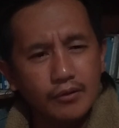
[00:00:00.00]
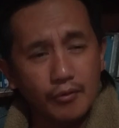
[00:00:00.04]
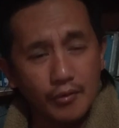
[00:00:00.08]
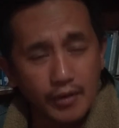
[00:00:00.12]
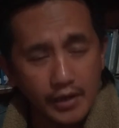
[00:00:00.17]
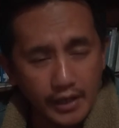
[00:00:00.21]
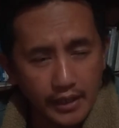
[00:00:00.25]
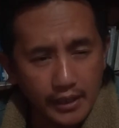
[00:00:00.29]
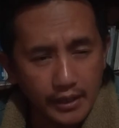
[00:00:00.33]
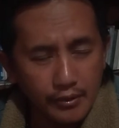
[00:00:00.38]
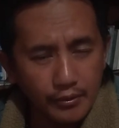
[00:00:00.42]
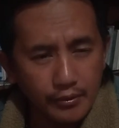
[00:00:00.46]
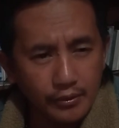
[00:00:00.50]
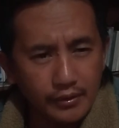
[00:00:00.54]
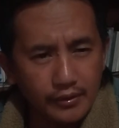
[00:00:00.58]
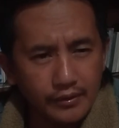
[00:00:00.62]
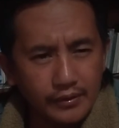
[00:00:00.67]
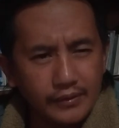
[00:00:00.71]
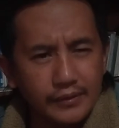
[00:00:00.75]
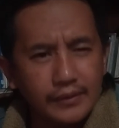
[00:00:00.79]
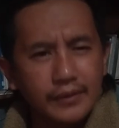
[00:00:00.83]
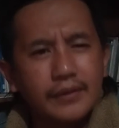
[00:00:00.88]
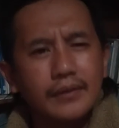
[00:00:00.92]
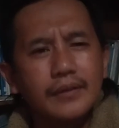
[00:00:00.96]
Kunak narod,
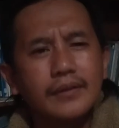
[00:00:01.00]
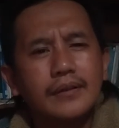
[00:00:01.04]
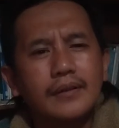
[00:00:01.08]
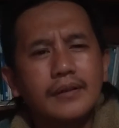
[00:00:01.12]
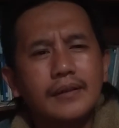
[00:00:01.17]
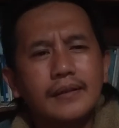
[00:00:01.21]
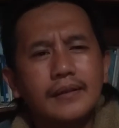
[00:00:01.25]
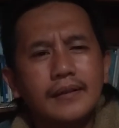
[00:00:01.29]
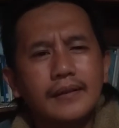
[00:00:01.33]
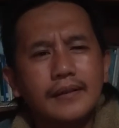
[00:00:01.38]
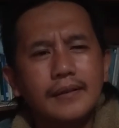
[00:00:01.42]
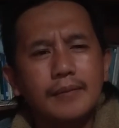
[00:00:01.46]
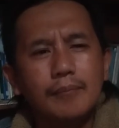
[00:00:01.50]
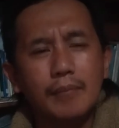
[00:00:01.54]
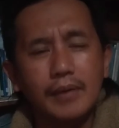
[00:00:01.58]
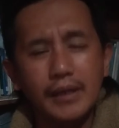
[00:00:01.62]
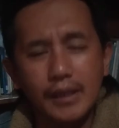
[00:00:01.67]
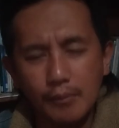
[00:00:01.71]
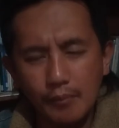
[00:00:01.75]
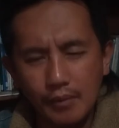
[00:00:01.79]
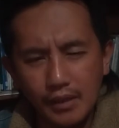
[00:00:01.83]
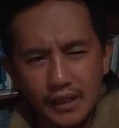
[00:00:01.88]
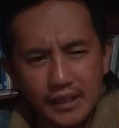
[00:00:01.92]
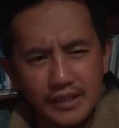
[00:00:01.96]

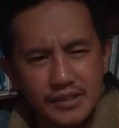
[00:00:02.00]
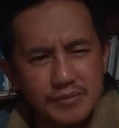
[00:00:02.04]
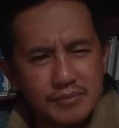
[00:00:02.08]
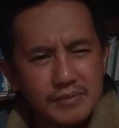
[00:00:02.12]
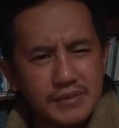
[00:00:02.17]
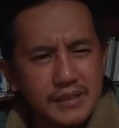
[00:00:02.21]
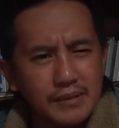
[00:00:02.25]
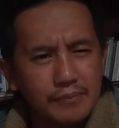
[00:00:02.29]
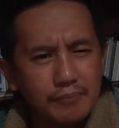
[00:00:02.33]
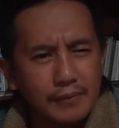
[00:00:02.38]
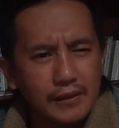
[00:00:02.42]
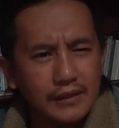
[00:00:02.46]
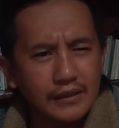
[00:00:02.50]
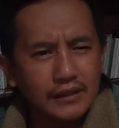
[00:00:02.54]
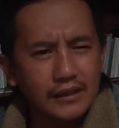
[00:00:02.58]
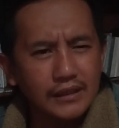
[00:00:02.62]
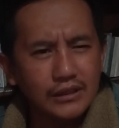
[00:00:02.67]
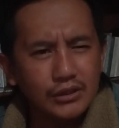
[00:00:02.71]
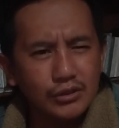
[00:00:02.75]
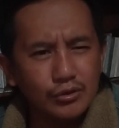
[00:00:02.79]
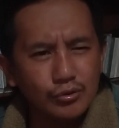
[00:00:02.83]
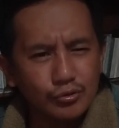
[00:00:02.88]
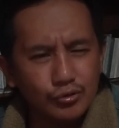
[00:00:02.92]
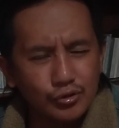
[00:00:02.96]
madamang ismisimpak
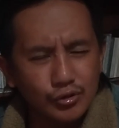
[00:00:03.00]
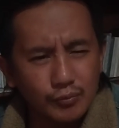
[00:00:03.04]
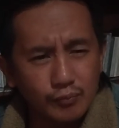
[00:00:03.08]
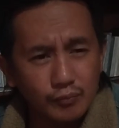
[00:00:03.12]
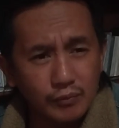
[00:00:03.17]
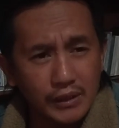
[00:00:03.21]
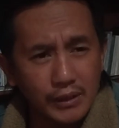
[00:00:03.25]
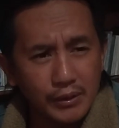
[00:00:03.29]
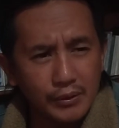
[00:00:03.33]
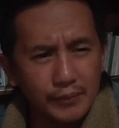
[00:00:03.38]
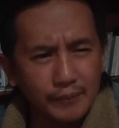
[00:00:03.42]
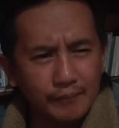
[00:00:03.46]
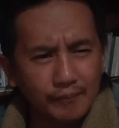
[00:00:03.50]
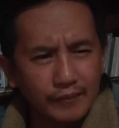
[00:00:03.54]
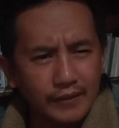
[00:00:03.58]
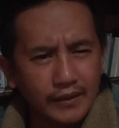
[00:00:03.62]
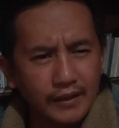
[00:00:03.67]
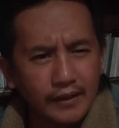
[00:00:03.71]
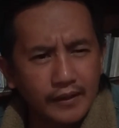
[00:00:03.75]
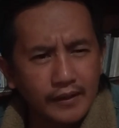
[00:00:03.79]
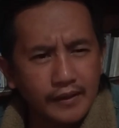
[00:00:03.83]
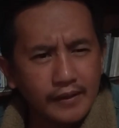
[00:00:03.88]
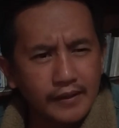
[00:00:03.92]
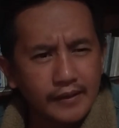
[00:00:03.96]
tayo to YouTube tayo.
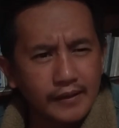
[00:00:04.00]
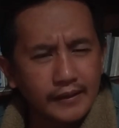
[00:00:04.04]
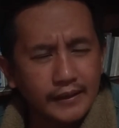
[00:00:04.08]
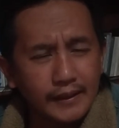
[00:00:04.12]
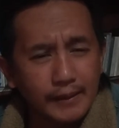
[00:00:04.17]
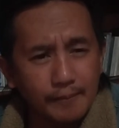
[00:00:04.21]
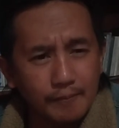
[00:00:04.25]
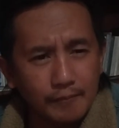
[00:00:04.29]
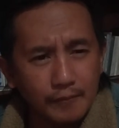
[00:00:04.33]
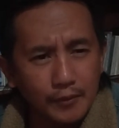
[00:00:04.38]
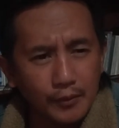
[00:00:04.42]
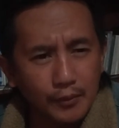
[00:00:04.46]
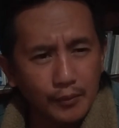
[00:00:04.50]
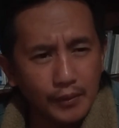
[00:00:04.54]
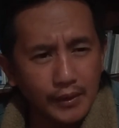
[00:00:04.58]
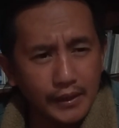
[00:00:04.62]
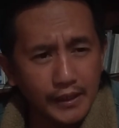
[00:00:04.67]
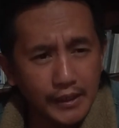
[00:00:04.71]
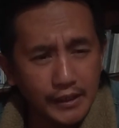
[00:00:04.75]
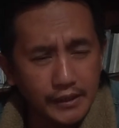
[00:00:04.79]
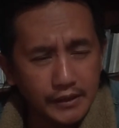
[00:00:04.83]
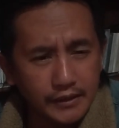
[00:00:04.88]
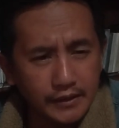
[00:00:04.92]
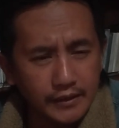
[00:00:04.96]
Tapno
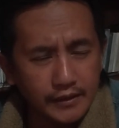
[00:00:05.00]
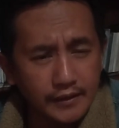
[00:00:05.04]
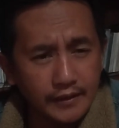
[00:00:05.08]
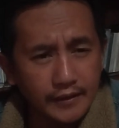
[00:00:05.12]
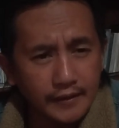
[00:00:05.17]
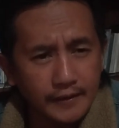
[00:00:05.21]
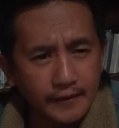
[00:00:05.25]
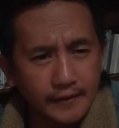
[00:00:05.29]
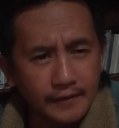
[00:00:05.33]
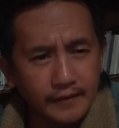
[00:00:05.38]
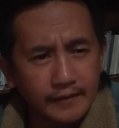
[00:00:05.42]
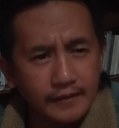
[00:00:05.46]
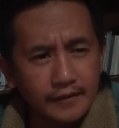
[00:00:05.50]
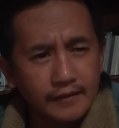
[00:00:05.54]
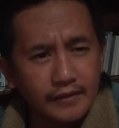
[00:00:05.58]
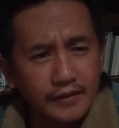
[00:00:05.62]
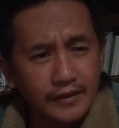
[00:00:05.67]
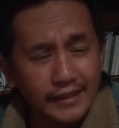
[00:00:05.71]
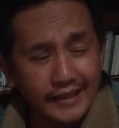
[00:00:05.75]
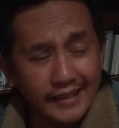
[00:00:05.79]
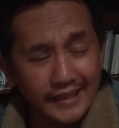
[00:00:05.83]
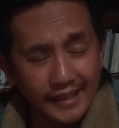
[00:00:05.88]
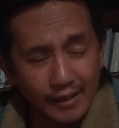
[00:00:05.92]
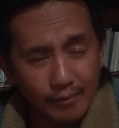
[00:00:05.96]
aday ti
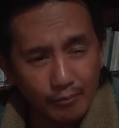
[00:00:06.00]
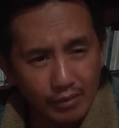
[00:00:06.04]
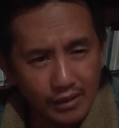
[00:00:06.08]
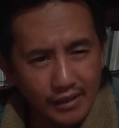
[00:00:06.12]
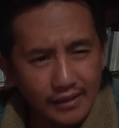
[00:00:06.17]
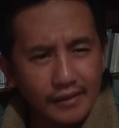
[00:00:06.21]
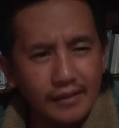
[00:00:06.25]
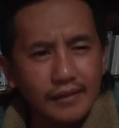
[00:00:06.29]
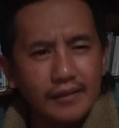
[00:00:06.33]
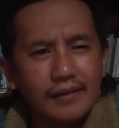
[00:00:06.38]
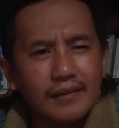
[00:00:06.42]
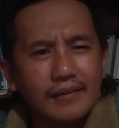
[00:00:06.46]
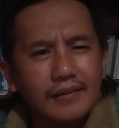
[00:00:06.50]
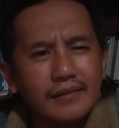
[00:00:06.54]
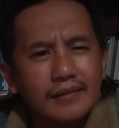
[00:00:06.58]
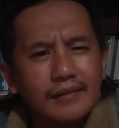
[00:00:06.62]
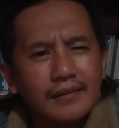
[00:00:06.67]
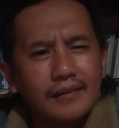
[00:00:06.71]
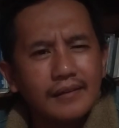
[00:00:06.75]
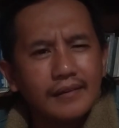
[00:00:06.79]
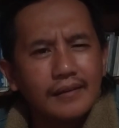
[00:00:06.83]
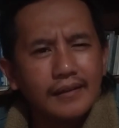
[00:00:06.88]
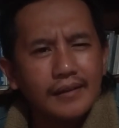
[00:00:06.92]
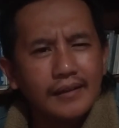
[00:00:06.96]
nabakad
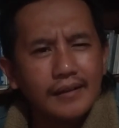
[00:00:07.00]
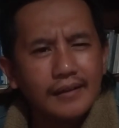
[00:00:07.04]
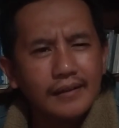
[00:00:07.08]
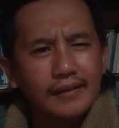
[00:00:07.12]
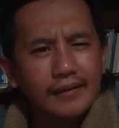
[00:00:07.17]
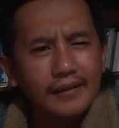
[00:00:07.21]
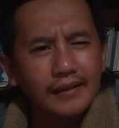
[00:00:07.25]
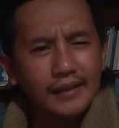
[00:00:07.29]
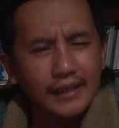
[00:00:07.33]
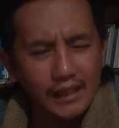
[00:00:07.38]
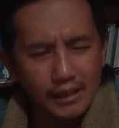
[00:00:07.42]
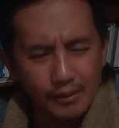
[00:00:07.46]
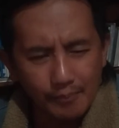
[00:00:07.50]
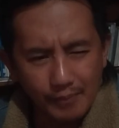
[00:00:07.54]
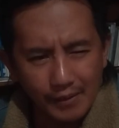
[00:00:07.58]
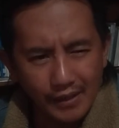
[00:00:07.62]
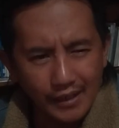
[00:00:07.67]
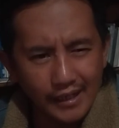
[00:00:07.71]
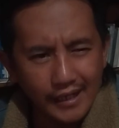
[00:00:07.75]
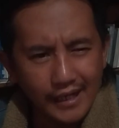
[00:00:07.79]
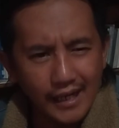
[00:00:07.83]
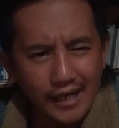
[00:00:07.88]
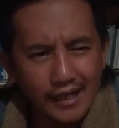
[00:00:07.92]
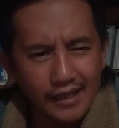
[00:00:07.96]
nga
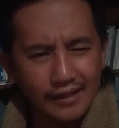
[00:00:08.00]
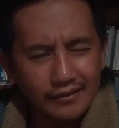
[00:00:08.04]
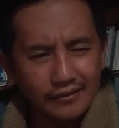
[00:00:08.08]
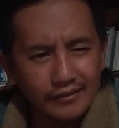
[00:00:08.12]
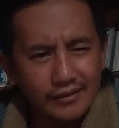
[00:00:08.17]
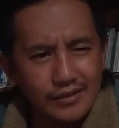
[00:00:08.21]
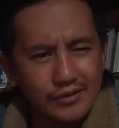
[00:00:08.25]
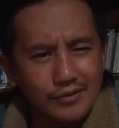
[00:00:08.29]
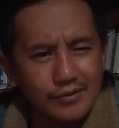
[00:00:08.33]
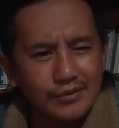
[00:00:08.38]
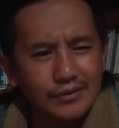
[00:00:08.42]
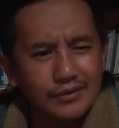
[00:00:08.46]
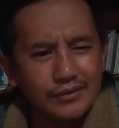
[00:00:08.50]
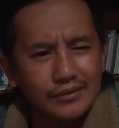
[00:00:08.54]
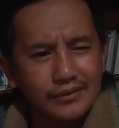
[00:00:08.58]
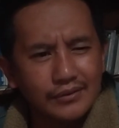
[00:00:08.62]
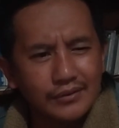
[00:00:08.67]
pag tayo.